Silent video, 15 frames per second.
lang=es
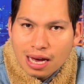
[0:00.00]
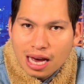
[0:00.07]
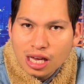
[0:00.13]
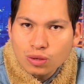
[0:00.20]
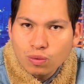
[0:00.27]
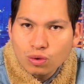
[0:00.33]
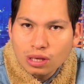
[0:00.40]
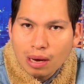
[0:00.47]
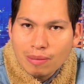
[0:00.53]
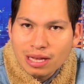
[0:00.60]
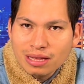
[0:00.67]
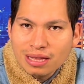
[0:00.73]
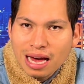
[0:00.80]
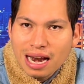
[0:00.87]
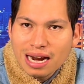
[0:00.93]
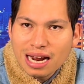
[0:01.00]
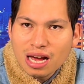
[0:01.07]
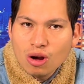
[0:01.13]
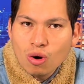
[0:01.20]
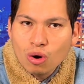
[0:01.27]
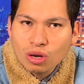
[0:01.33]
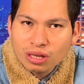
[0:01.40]
Es fundamental
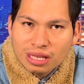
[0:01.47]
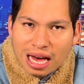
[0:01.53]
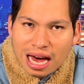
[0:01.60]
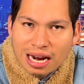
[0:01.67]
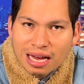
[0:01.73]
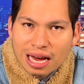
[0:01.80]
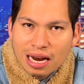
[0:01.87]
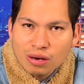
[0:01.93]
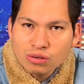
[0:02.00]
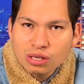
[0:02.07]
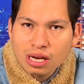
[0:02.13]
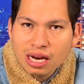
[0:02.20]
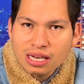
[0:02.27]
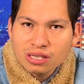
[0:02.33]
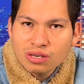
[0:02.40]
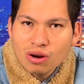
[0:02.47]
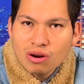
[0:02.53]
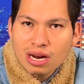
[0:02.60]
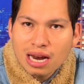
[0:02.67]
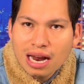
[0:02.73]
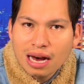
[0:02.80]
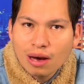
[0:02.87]
recordar que la
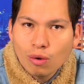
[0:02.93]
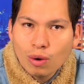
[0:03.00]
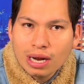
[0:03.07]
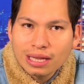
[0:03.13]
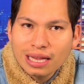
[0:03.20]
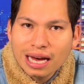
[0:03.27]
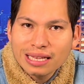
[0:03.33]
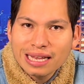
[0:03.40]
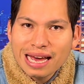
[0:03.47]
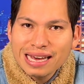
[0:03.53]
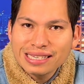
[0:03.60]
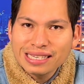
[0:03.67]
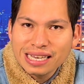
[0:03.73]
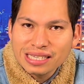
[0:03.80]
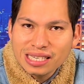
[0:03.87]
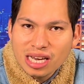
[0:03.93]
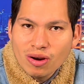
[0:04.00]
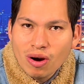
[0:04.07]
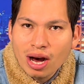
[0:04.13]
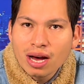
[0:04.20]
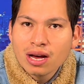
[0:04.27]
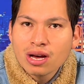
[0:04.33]
hostigación y la crueldad
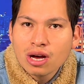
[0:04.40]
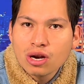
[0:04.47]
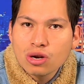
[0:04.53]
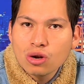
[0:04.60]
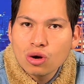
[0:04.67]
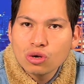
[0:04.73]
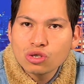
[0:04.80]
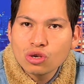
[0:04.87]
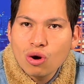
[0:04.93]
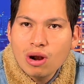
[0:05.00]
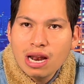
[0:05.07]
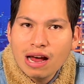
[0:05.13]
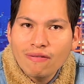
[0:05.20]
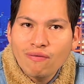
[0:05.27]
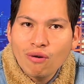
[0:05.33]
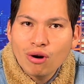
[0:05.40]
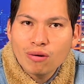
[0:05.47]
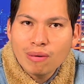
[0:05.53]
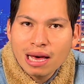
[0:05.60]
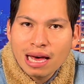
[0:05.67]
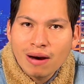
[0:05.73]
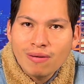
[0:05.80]
excesiva no son la
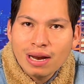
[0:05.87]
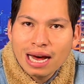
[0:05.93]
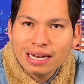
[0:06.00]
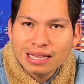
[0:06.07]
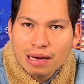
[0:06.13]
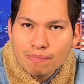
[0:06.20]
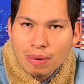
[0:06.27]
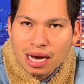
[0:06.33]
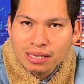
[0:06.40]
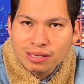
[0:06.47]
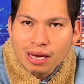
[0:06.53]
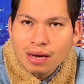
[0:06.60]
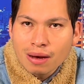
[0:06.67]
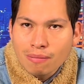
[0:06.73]
forma de hablar de paz.